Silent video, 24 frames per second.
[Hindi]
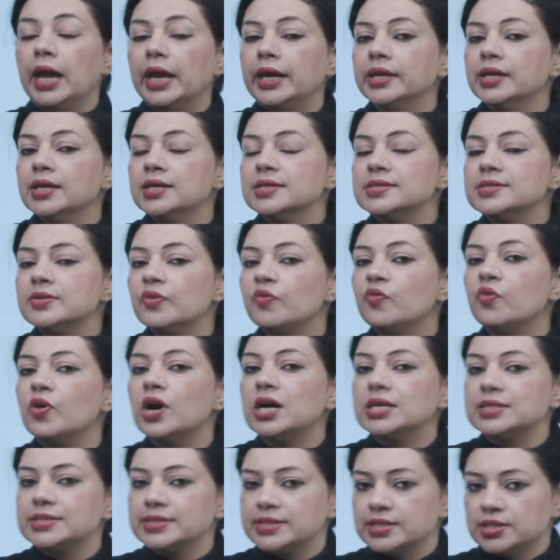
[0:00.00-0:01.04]
India is a
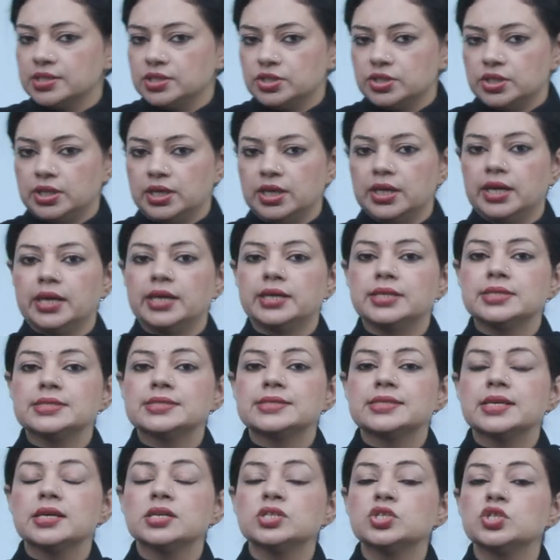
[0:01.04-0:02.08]
vast country. It is
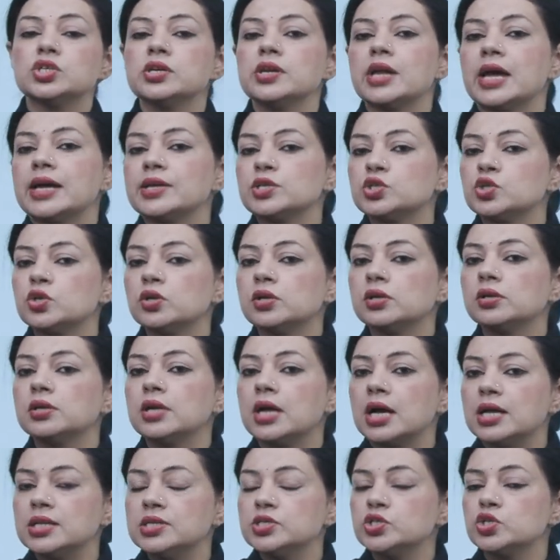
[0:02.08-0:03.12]
such a natural,
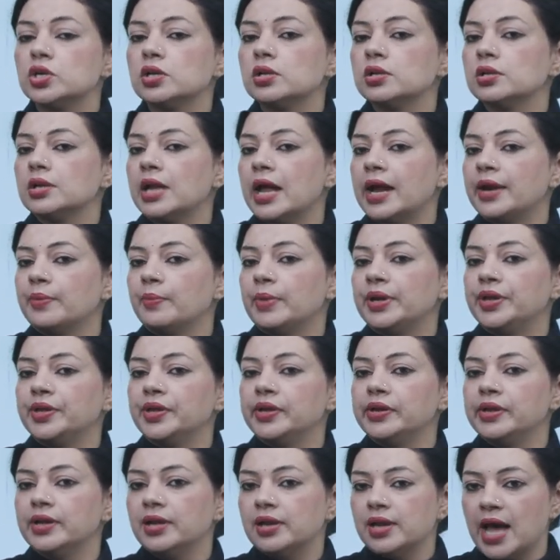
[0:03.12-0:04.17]
cultural and
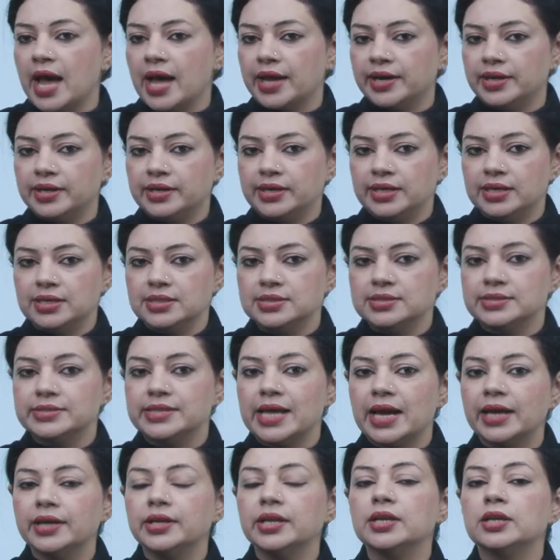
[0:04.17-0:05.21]
material heritage
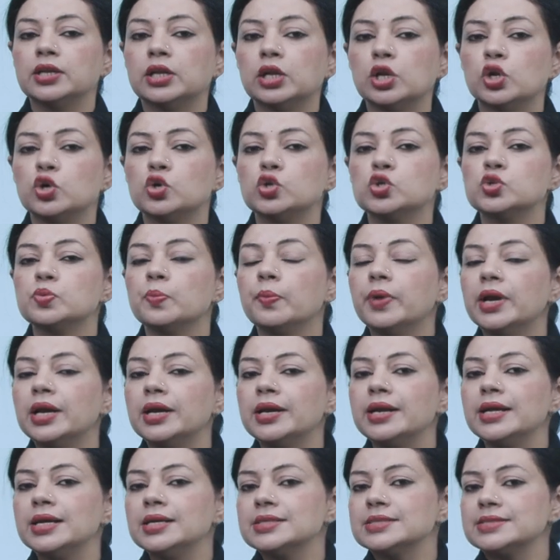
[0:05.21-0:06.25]
that includes
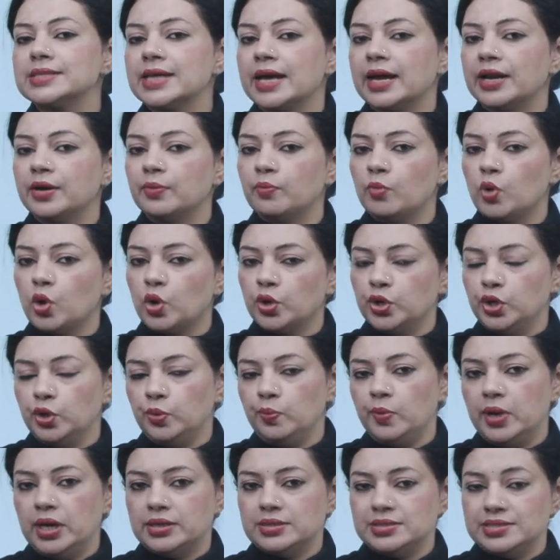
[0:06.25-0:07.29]
buildings and
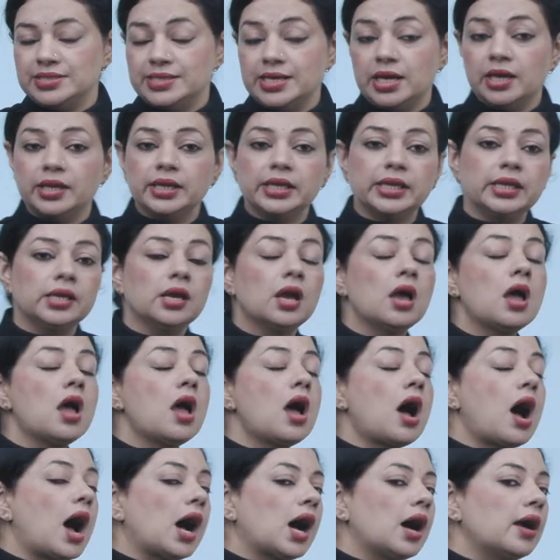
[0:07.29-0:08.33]
monuments यानी
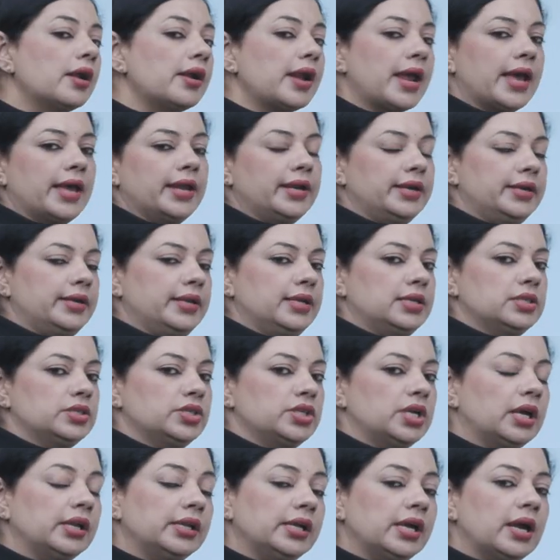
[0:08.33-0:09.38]
our
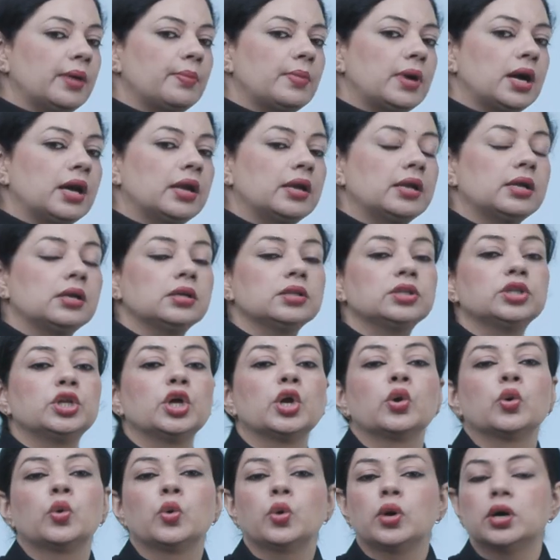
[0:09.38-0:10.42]
heritage यानी हमारा
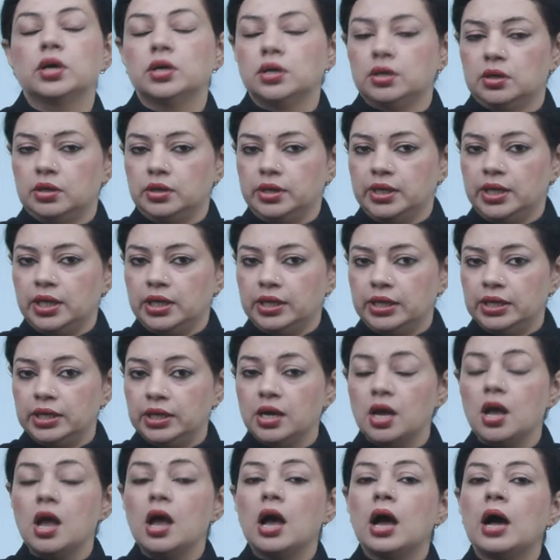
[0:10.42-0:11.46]
धरोहर यानी
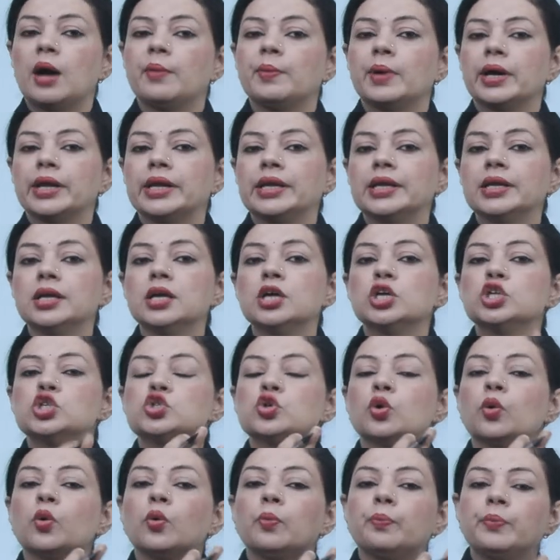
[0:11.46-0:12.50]
हमारी
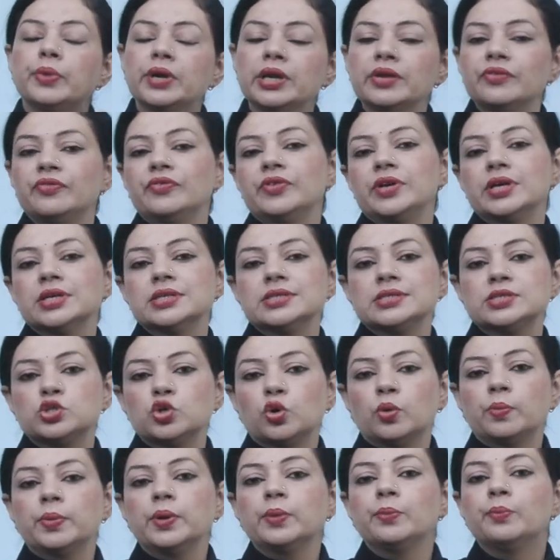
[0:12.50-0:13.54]
जो previous
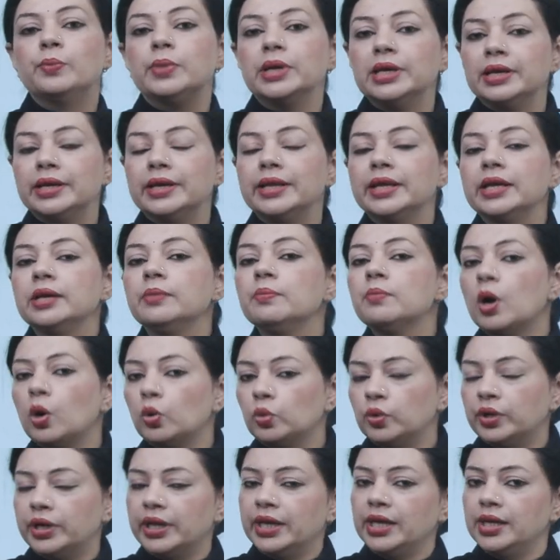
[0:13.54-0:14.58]
जो भी building
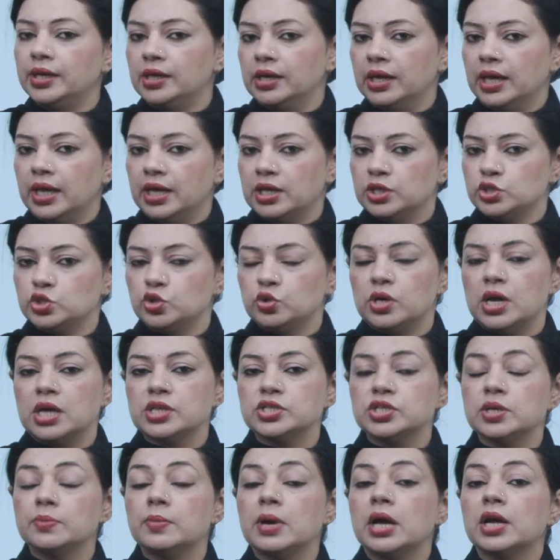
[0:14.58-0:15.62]
mountain है जो
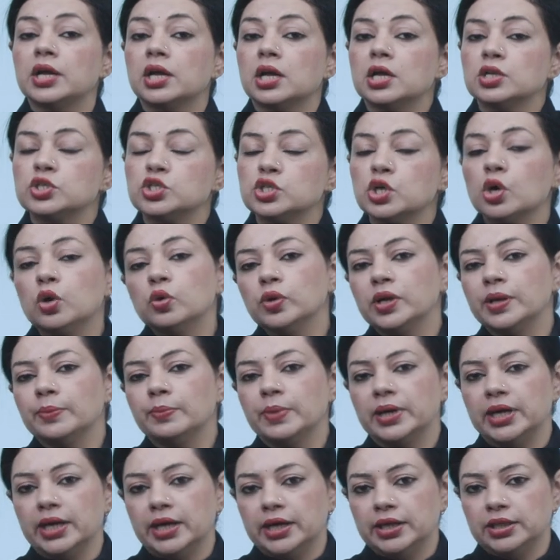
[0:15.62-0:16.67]
राजा महाराजाओं ने
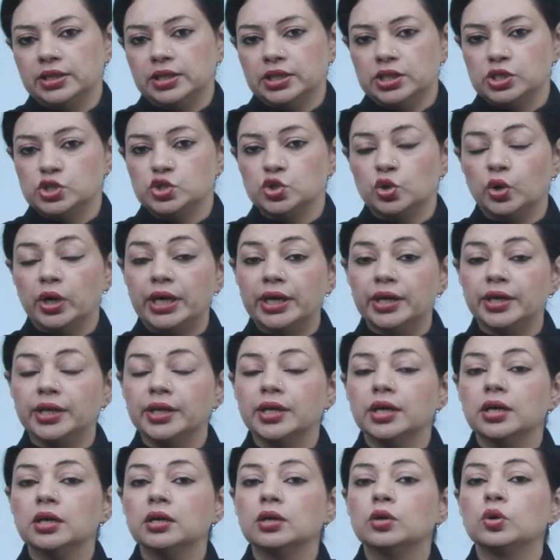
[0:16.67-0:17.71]
बनाई थी जो
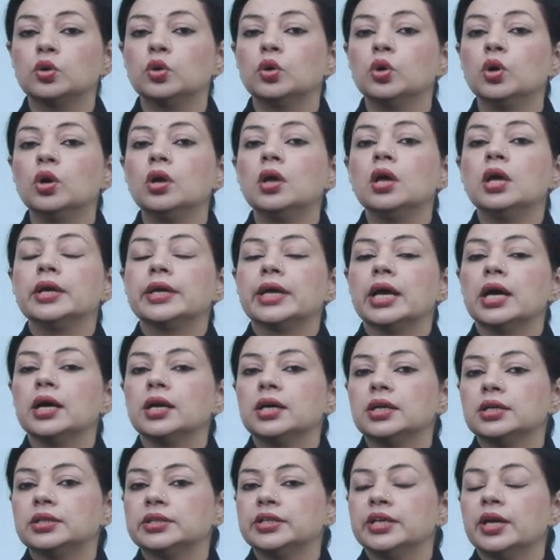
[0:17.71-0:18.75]
India को क्या
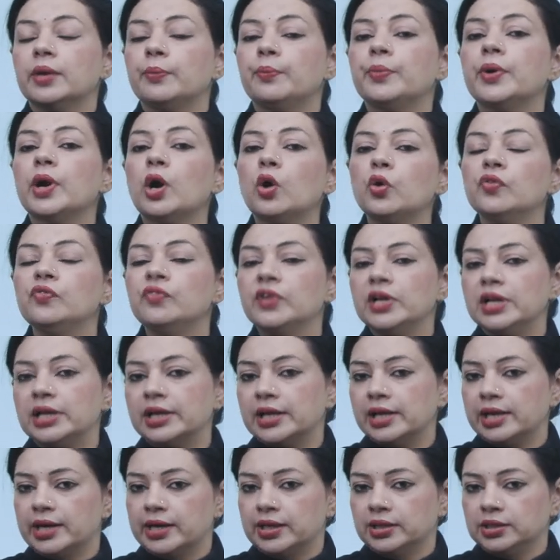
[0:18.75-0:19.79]
करती हैं proud feel
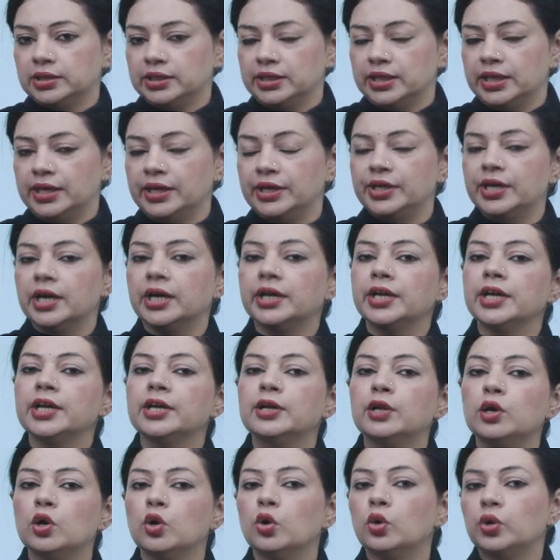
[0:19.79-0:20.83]
कराती हैं India की
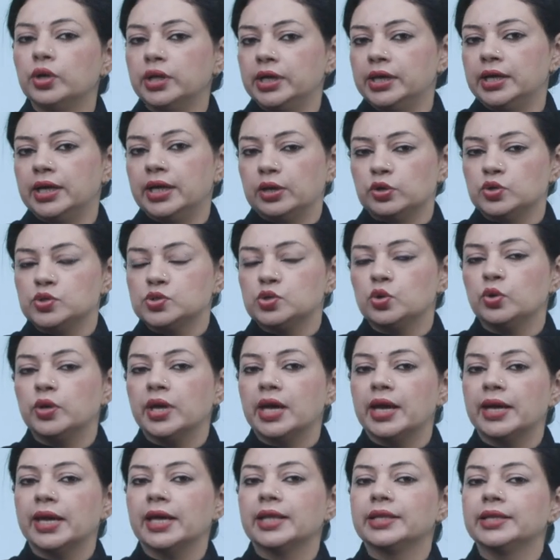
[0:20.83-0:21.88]
glory है उसको
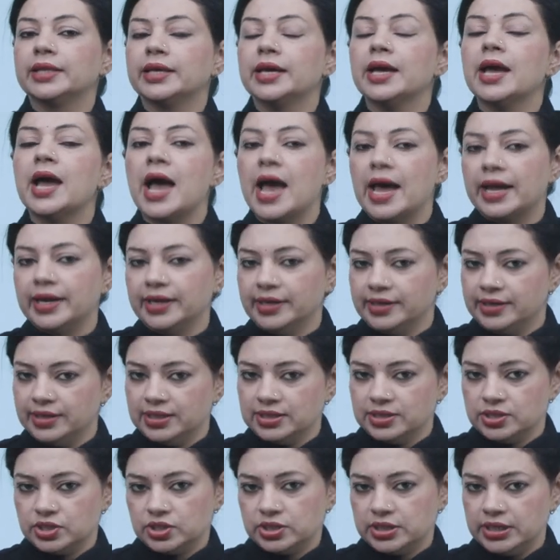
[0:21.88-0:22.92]
क्या कहते हैं heritage.